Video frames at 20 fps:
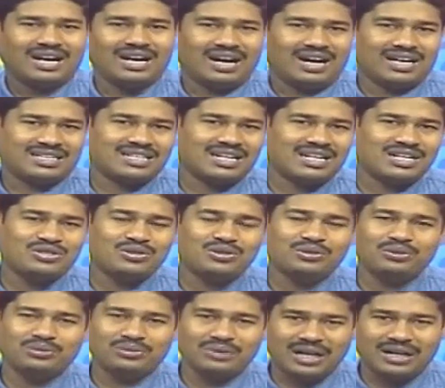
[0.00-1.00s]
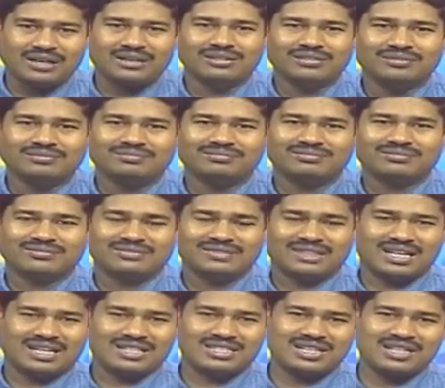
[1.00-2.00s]
আচার্য দুলাল
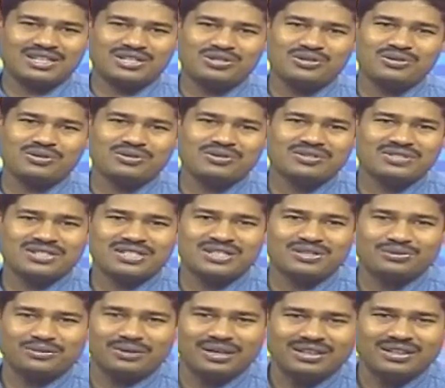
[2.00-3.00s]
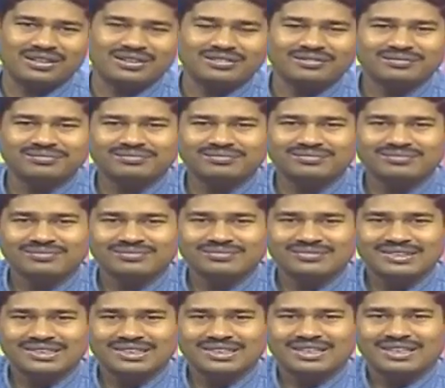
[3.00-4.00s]
আচার্য শ্রী দুলাল
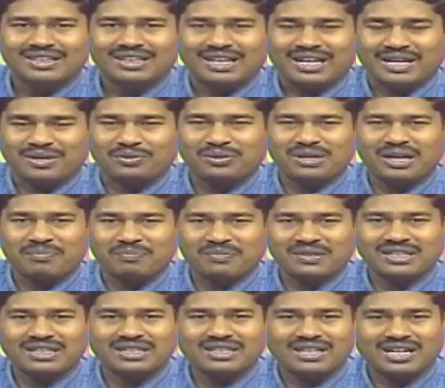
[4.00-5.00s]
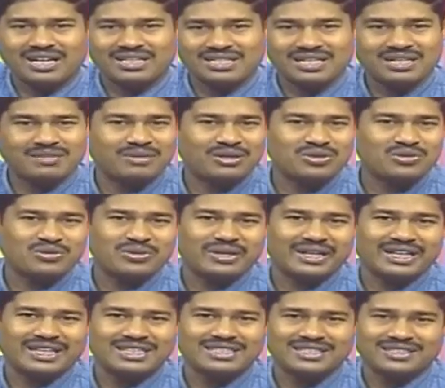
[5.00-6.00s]
এখন আপনাদের কাছের মানুষ হয়ে
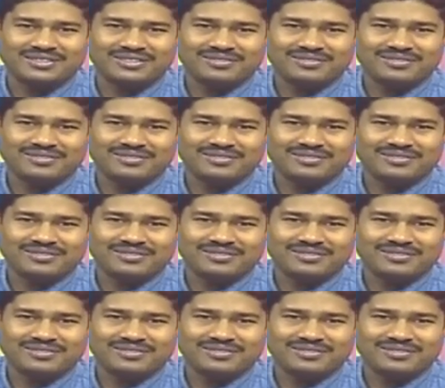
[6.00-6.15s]
গেছে